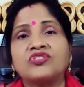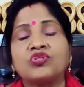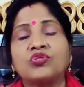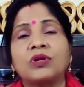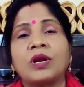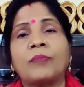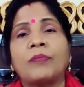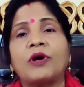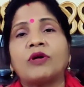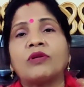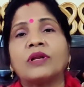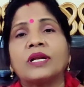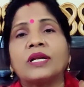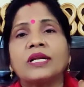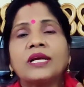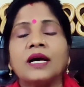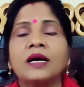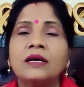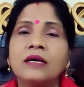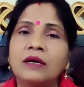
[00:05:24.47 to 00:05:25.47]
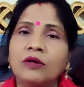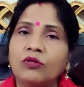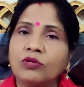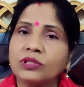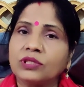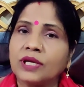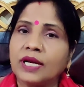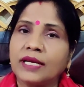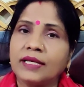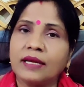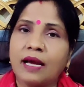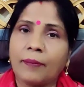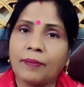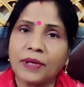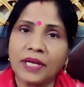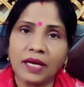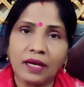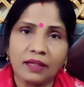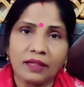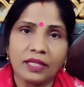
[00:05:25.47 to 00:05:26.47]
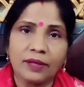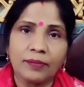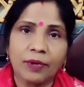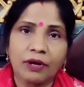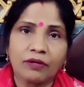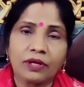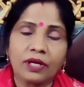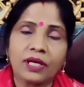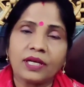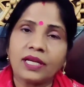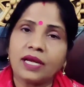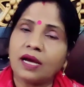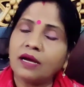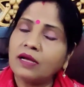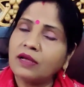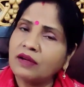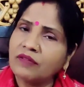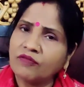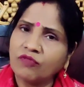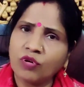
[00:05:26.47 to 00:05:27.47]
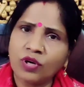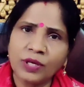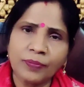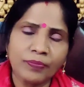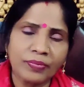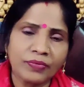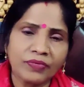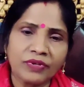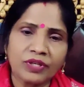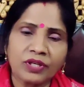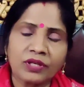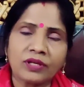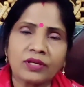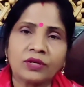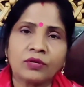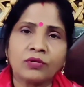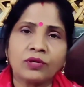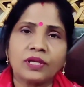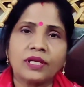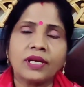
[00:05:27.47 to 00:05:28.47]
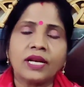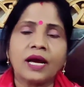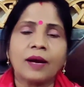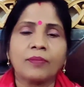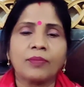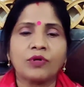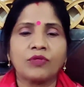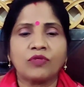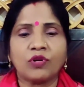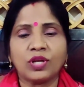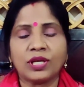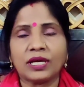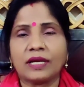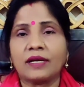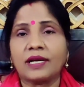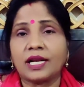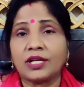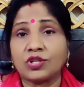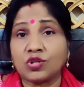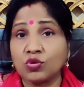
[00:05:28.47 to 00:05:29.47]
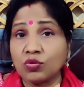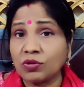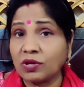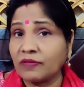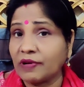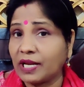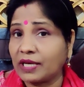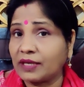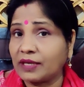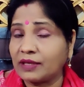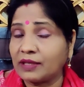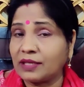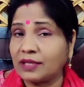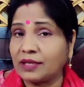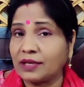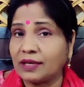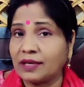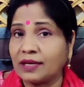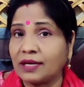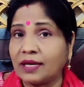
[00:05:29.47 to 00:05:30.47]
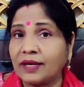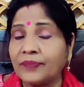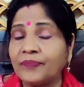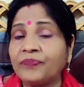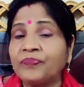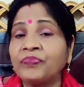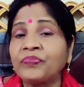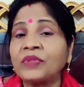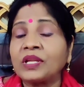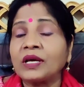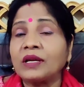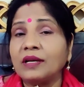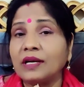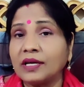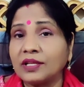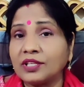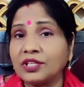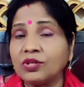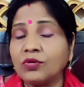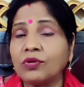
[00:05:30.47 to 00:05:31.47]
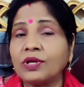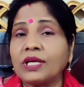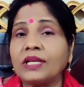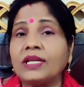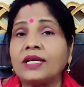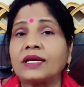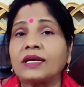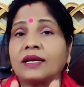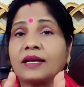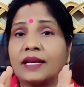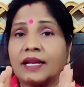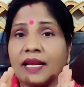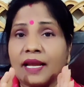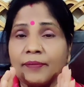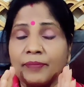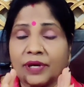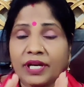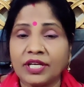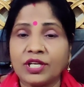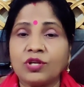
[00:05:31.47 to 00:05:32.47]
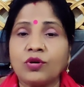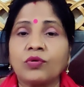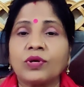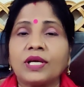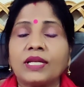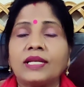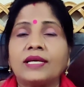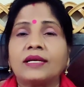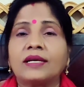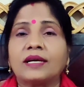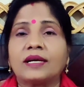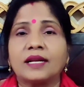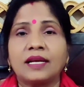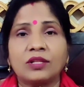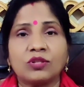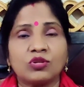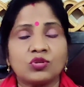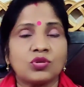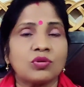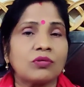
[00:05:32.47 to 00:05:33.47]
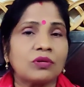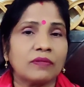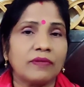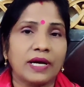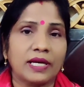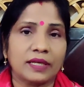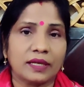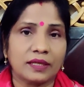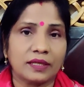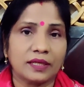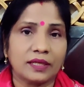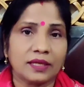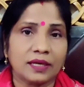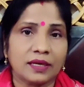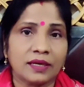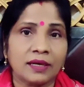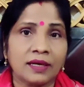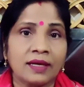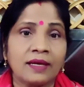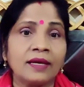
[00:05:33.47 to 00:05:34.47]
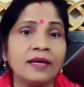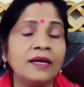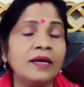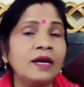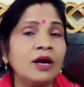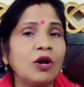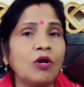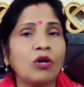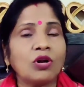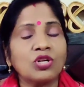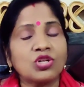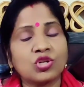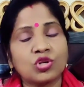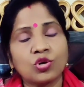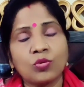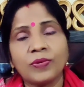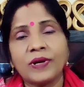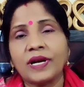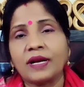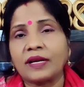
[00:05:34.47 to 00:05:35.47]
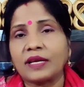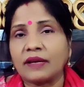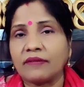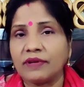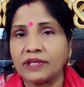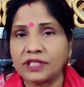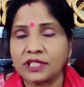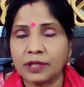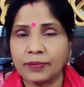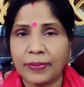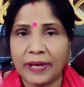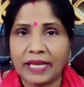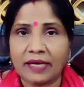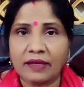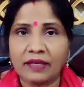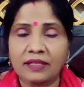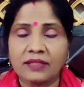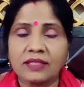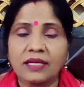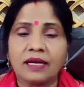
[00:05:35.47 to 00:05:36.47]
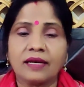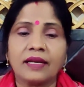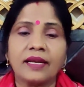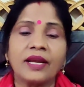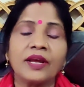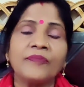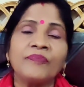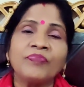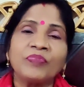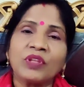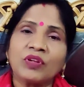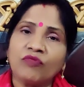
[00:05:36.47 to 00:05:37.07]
चूना पाउडर लिया उतना ही आपने हल्दी पाउडर लिया वही रूटीन है आपको वही करना है शुक्रवार के दिन करना है लड़कियों के लिए कर रहे हैं बेटियों के लिए कर रहे हैं तो शुक्रवार के दिन करना है और शुभ रंग के वस्त्र पहनकर जाने हैं